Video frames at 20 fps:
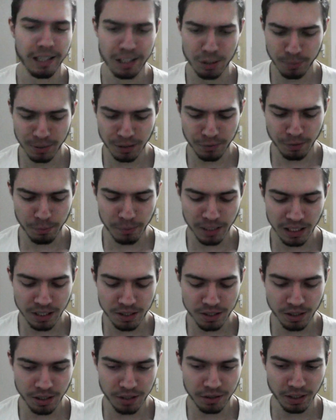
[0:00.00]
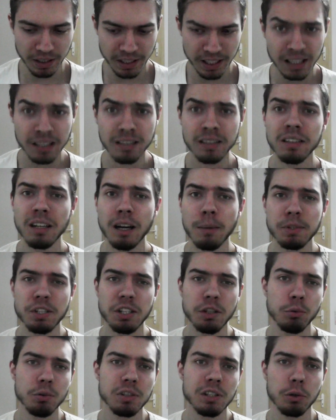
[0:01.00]
Also meine Familie ist nicht dagegen, aber sie
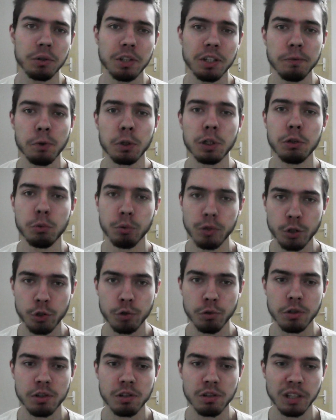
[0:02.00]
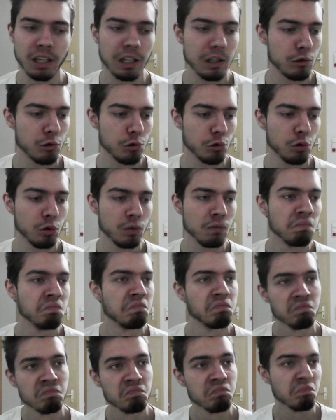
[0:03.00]
tun es auch nicht wirklich unterstützen. Also,
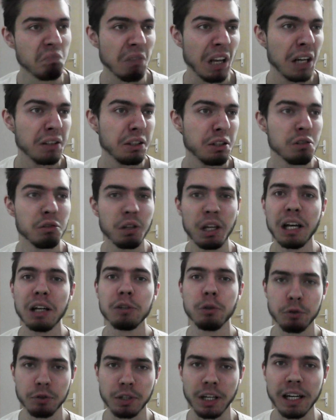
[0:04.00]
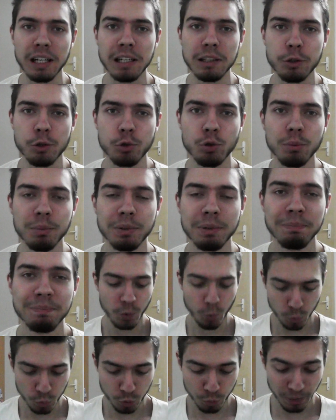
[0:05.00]
ja, die sind eher neutral gestimmt.
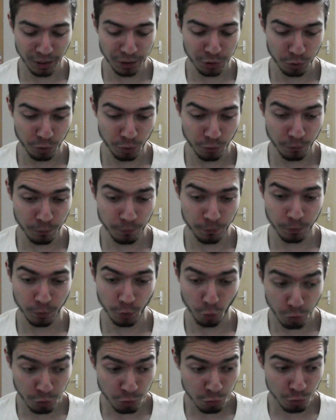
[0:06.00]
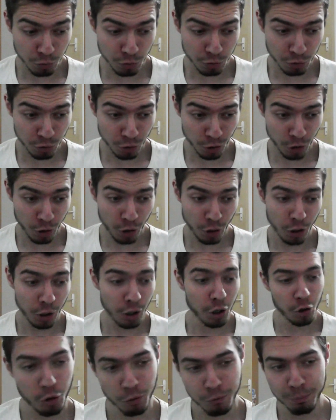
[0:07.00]
Und meine Freunde?
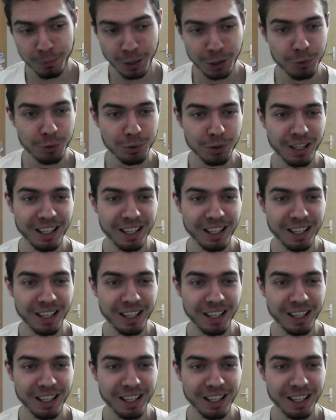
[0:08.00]
Ja gut,